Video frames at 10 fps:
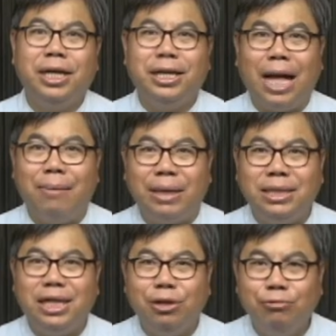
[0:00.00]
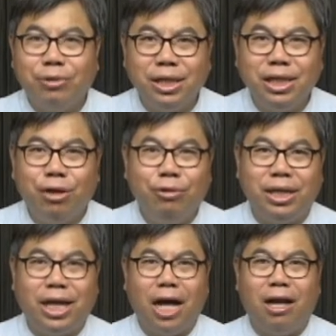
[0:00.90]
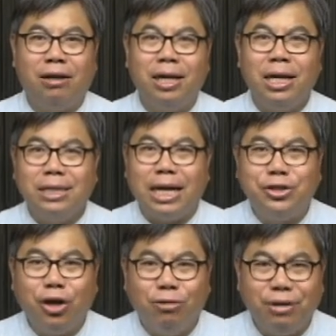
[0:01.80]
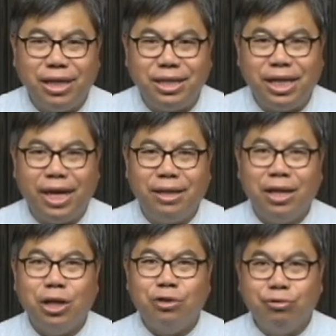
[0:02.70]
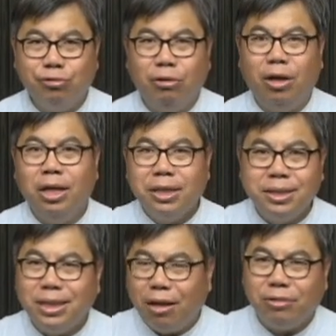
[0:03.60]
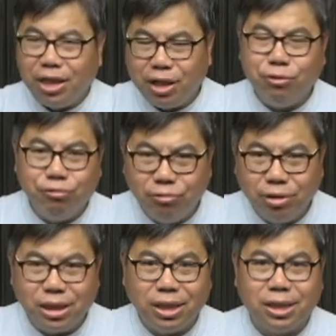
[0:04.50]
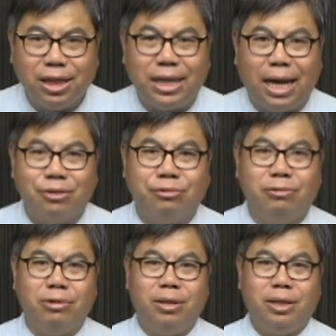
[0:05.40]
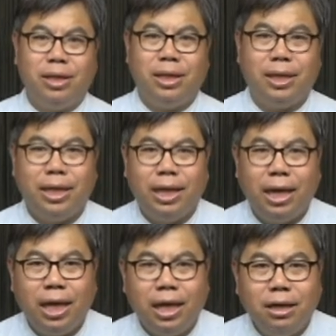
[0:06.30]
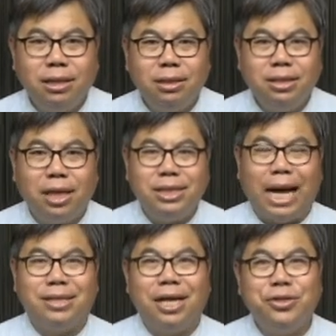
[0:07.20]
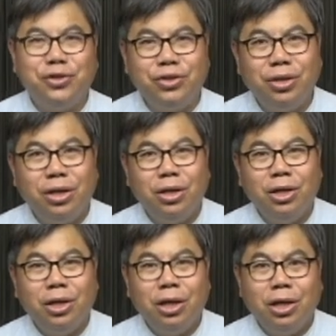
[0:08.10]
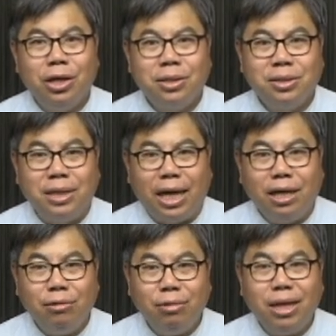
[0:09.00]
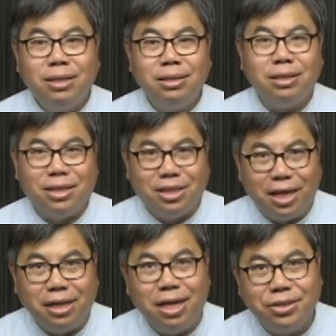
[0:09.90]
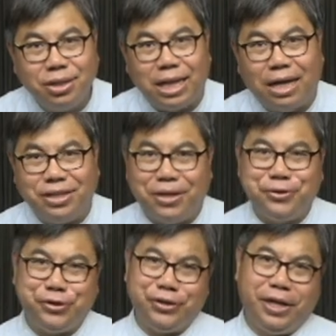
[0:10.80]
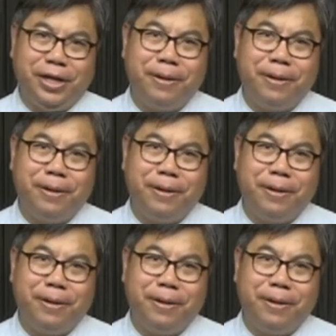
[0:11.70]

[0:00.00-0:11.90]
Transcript: 他们进入各会堂，在教会间说上帝如何跟他说，而这些假先知，谁会自己承认是假先知呢？